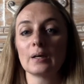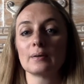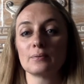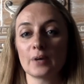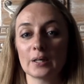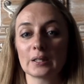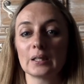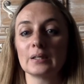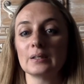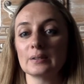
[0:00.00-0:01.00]
В
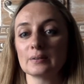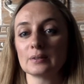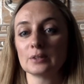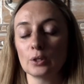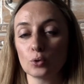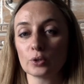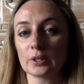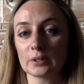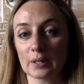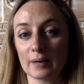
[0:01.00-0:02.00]
Англии зеленая
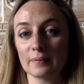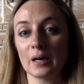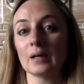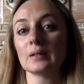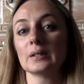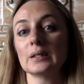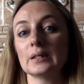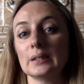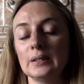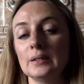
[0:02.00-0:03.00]
трава
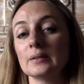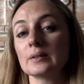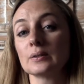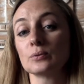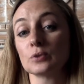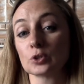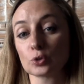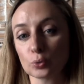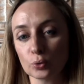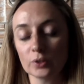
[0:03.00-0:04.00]
и
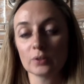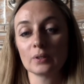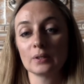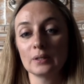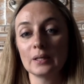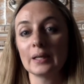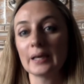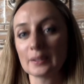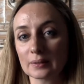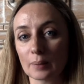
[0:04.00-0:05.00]
весной, и
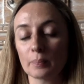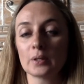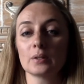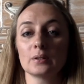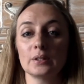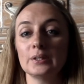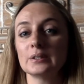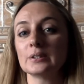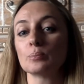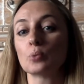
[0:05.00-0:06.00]
летом, и
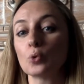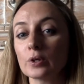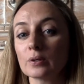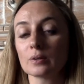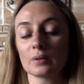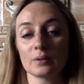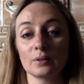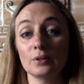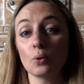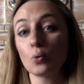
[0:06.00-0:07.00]
зимой,
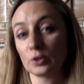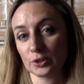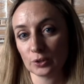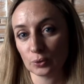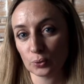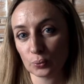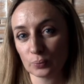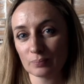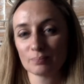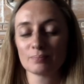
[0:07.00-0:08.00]
и осенью.
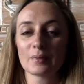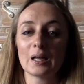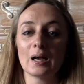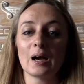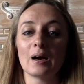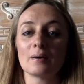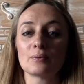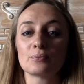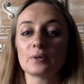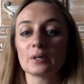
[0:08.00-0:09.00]

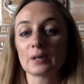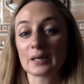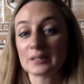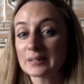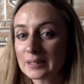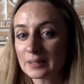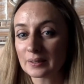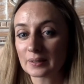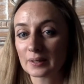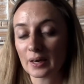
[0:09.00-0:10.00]
В
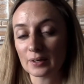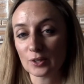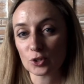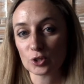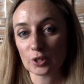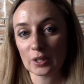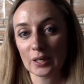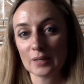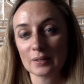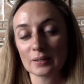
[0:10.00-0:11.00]
России, конечно,
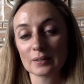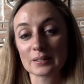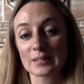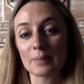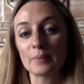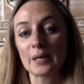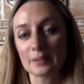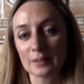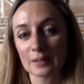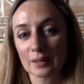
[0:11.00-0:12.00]
это
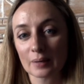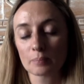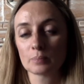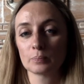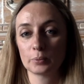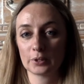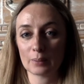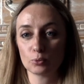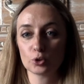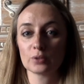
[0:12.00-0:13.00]
заметнее,
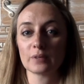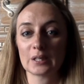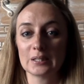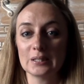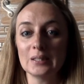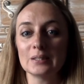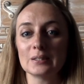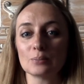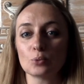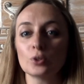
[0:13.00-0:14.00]
потому что в России
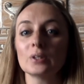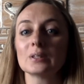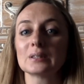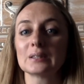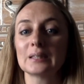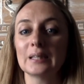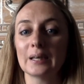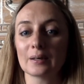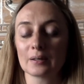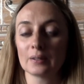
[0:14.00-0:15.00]
зимой
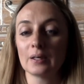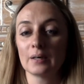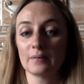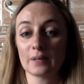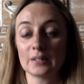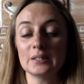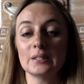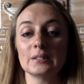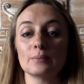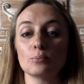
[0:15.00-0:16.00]
снег, в России
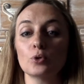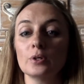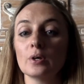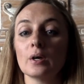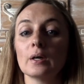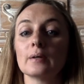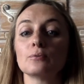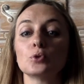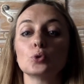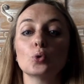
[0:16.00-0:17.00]
зимой
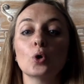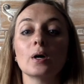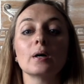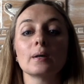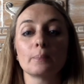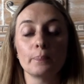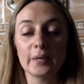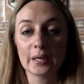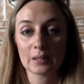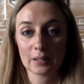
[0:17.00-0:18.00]
все
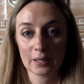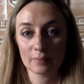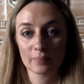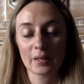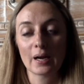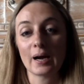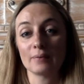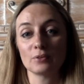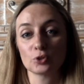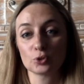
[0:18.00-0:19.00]
белое, а
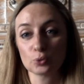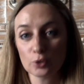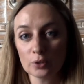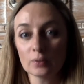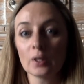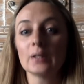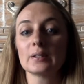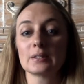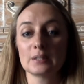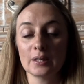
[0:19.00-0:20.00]
весной
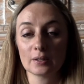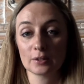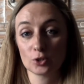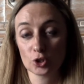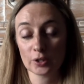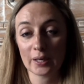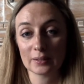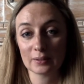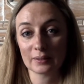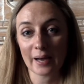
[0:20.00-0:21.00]
снег начинает
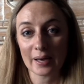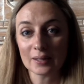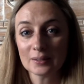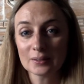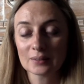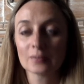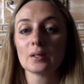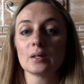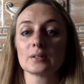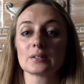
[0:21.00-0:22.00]
таять.
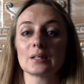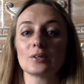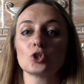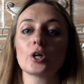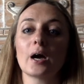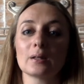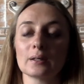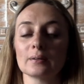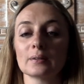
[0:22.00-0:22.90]
Сначала